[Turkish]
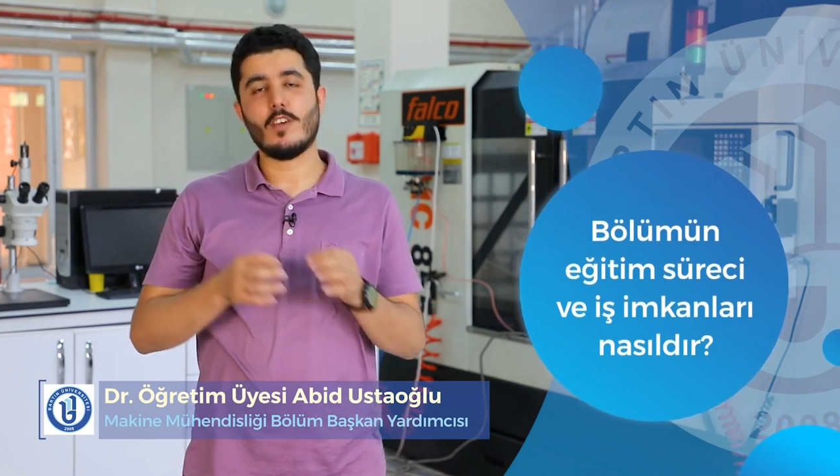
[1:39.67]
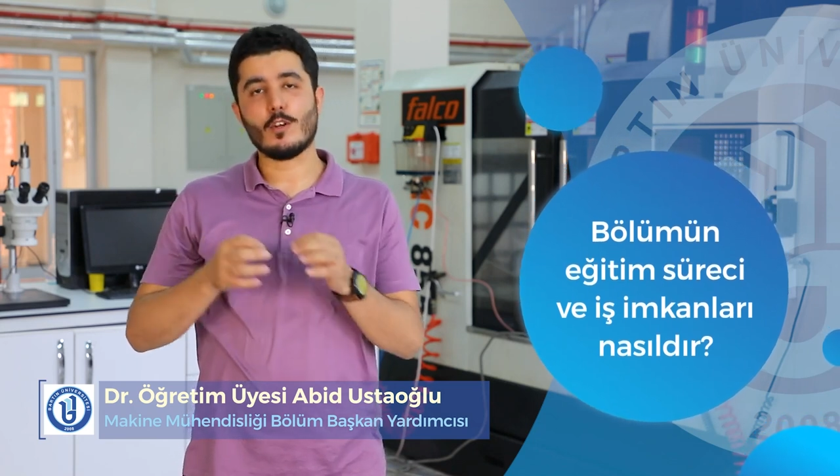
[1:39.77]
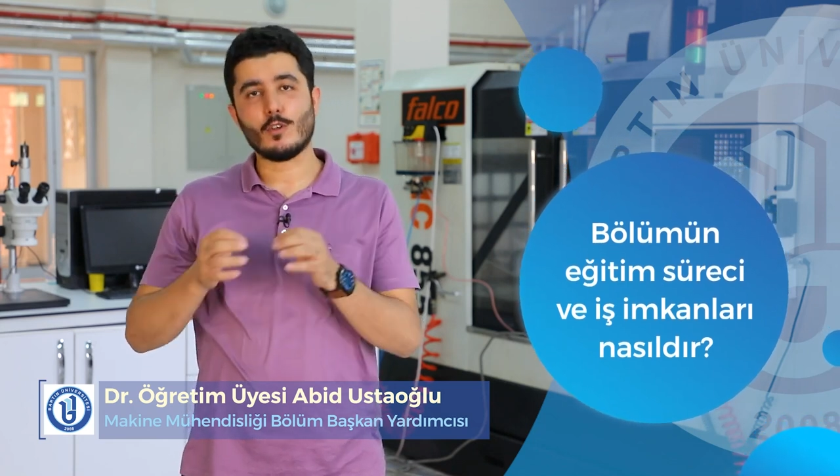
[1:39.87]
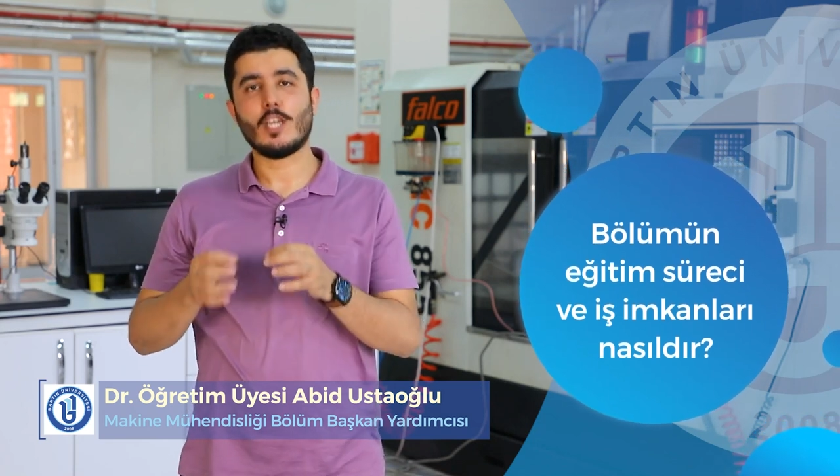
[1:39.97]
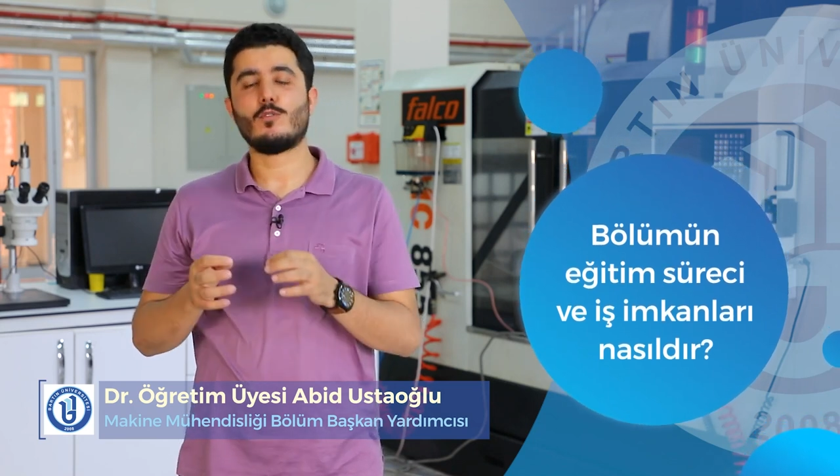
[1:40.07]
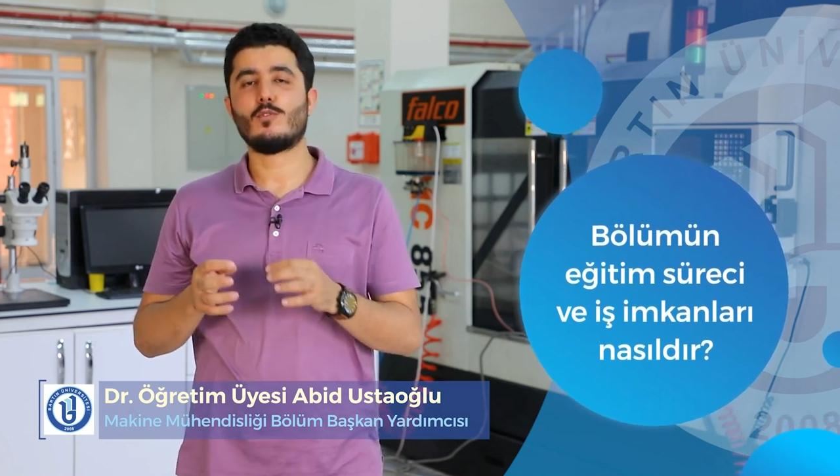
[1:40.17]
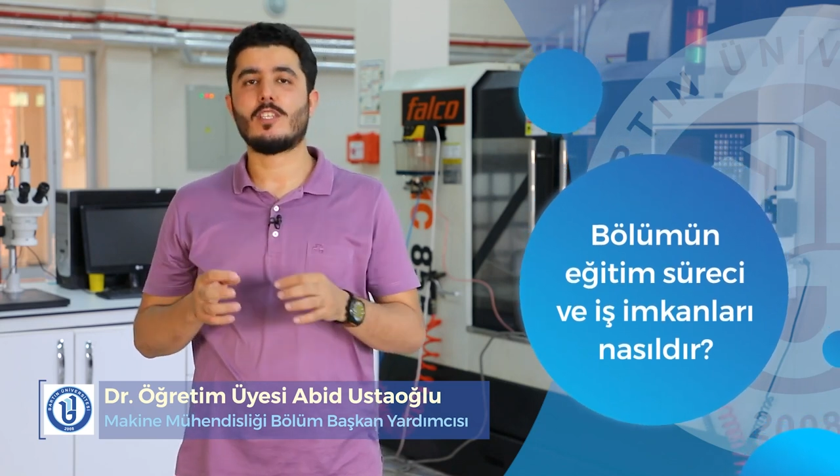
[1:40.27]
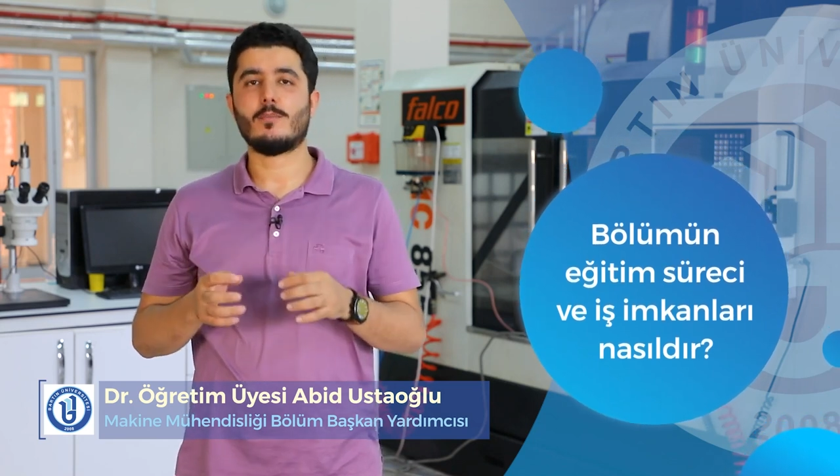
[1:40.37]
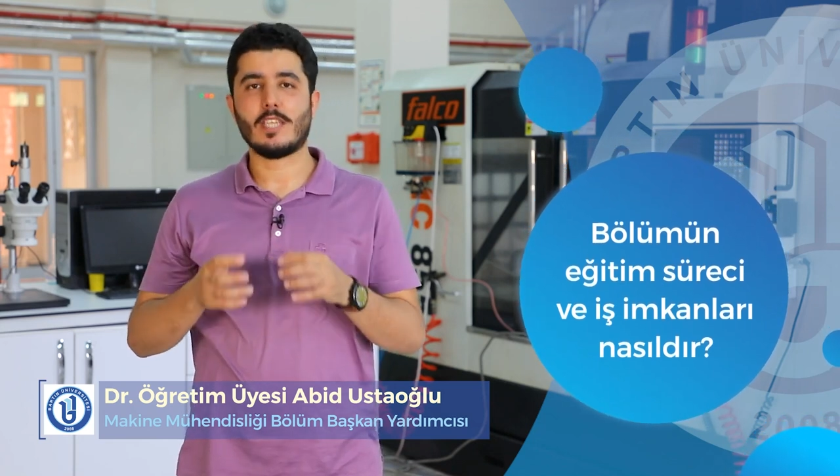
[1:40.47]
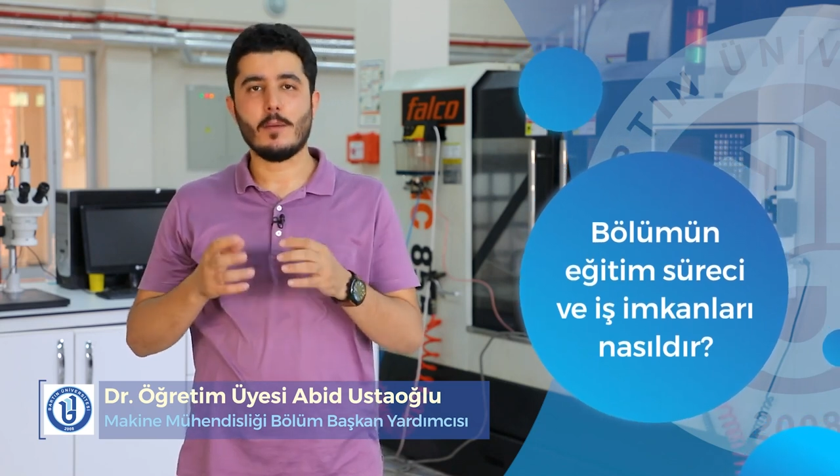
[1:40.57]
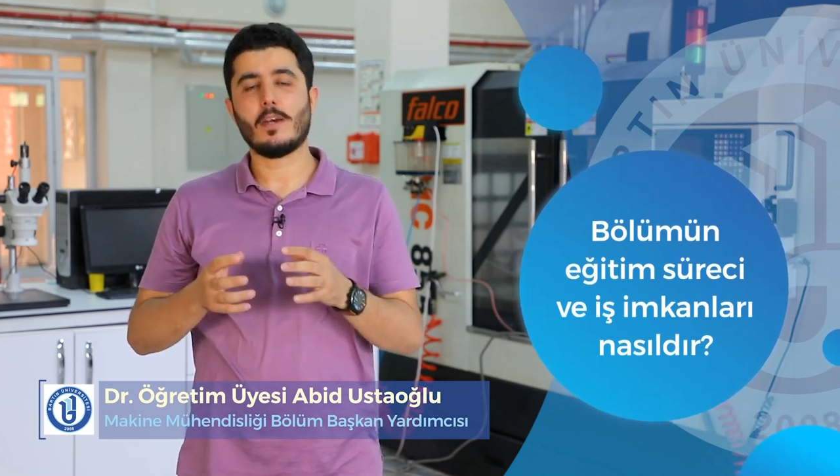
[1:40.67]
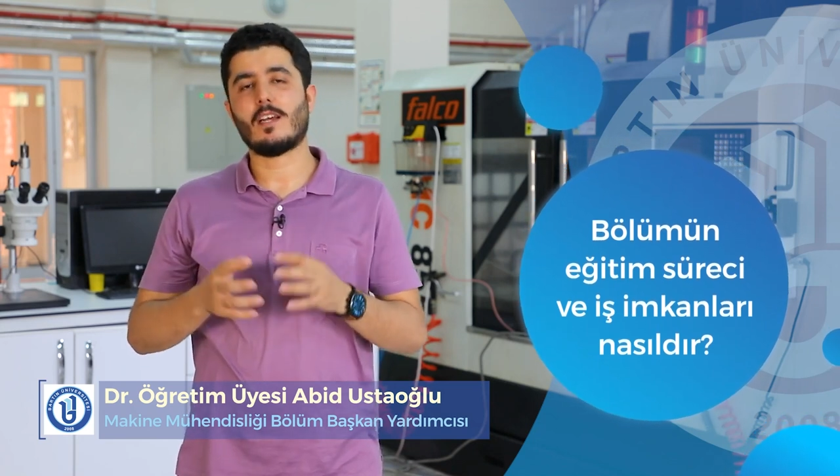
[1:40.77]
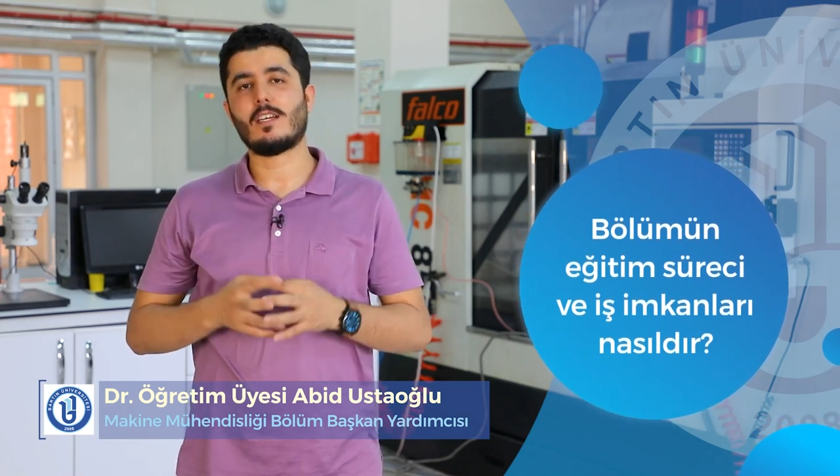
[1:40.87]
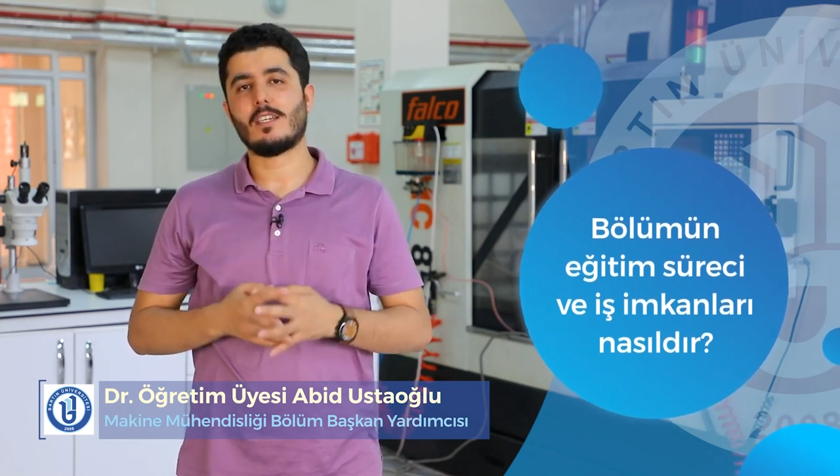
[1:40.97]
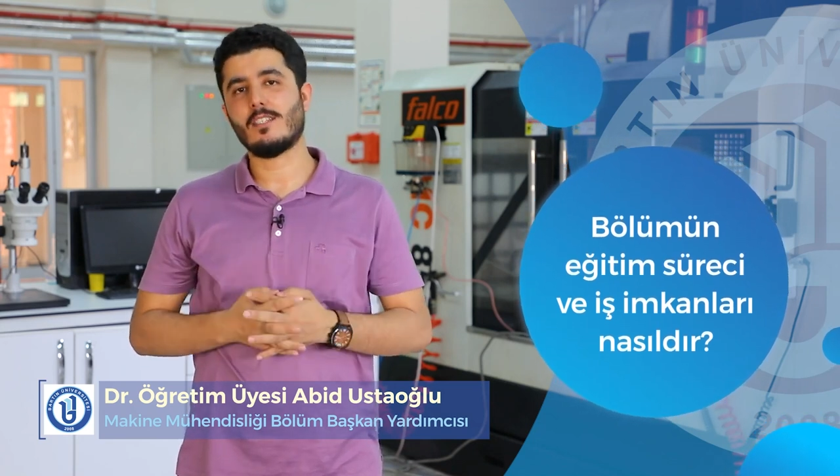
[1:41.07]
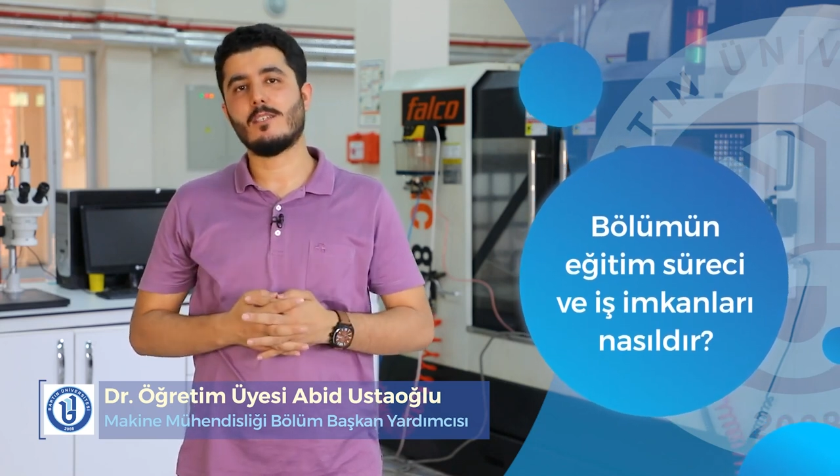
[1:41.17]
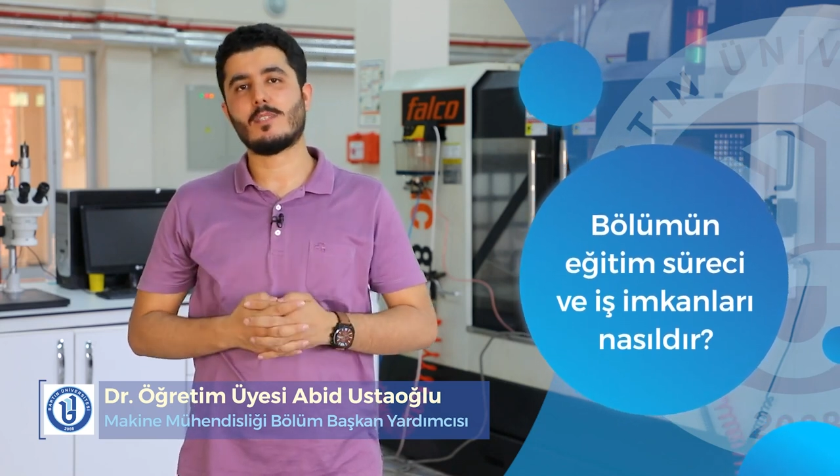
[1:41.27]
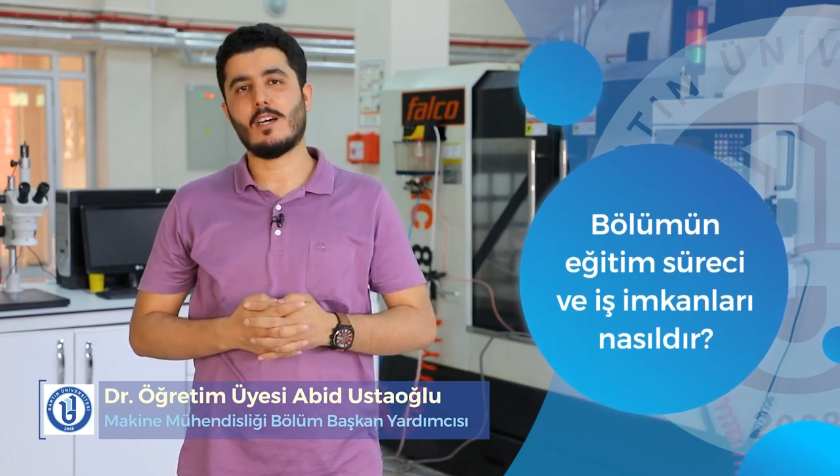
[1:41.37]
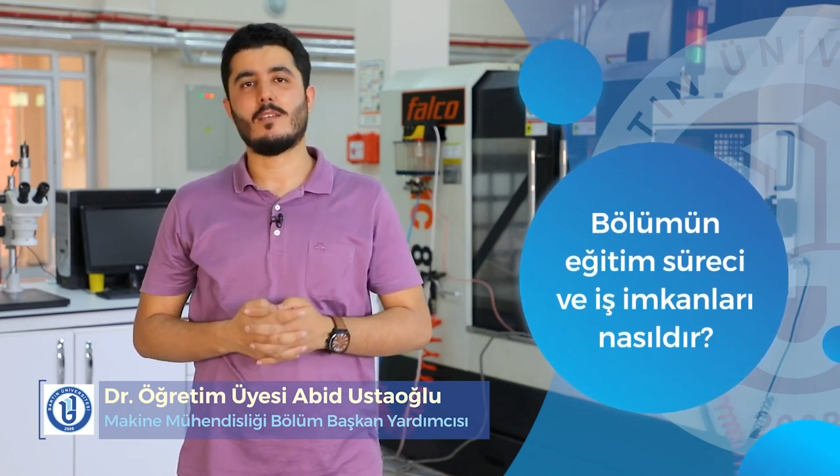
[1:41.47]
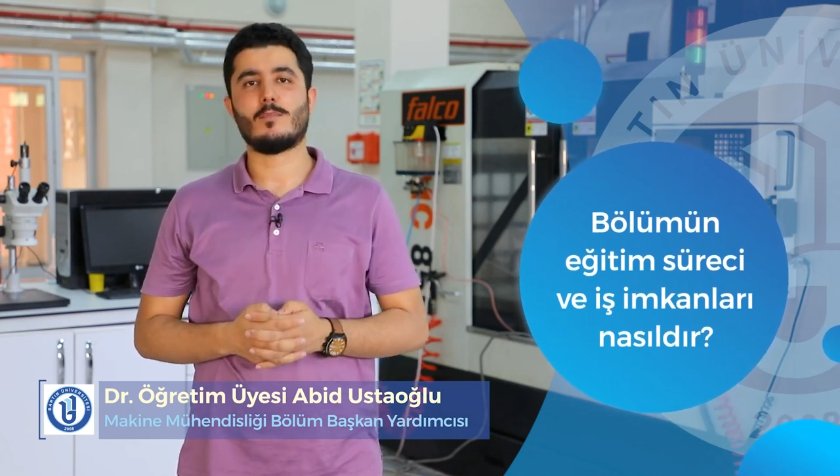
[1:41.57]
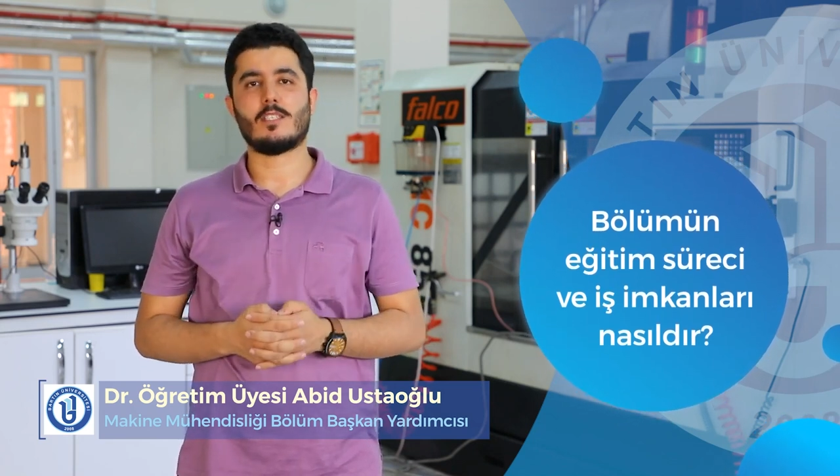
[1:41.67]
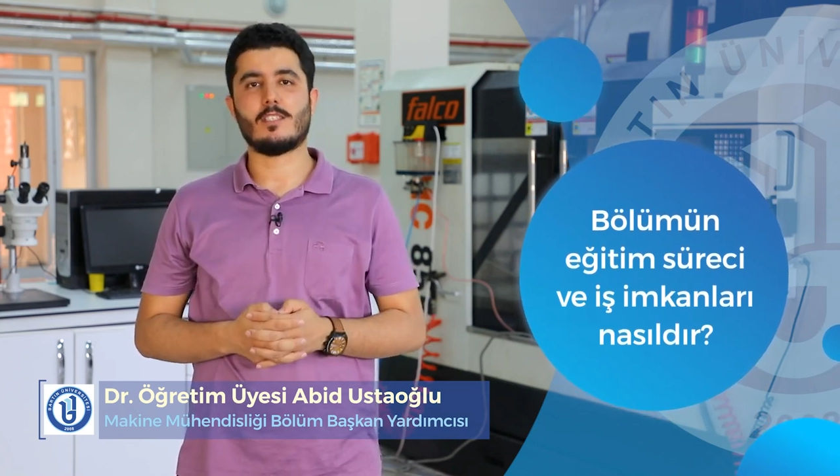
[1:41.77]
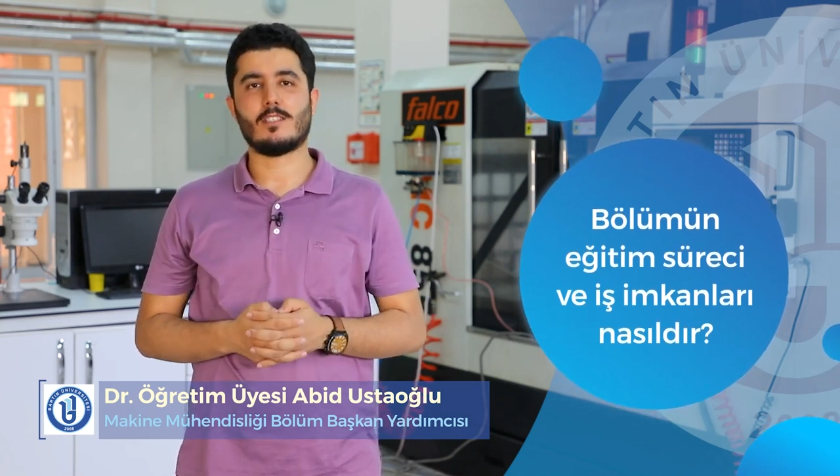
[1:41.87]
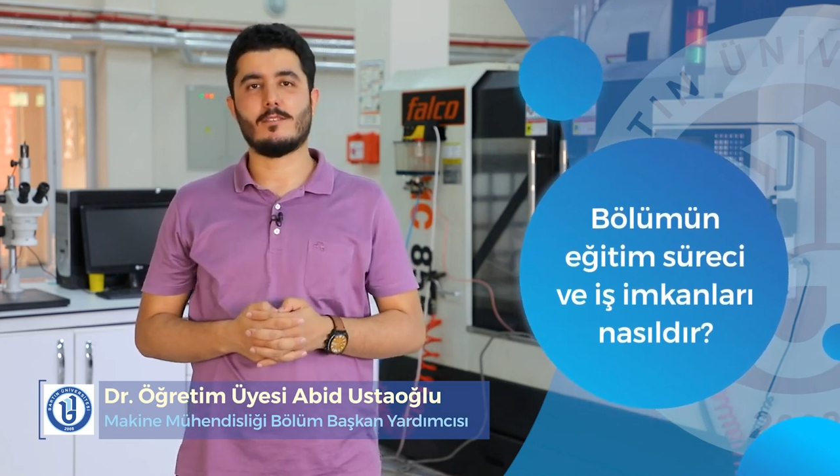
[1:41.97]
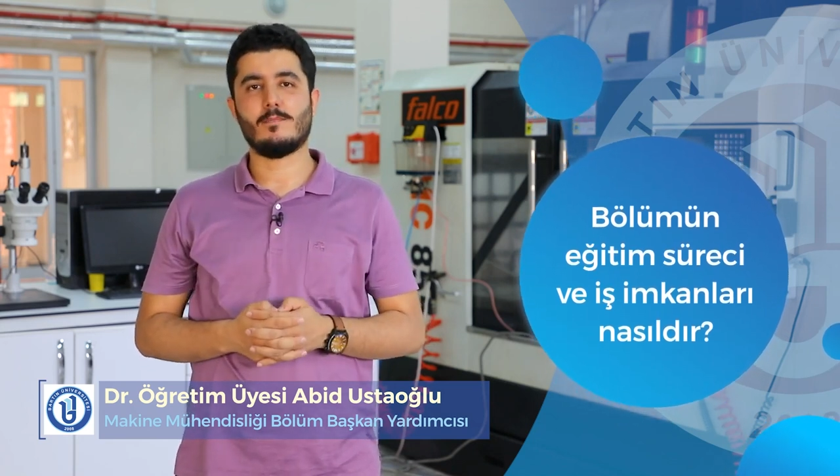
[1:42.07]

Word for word: ve roket üretimi yaparak katılım sağlamıştır.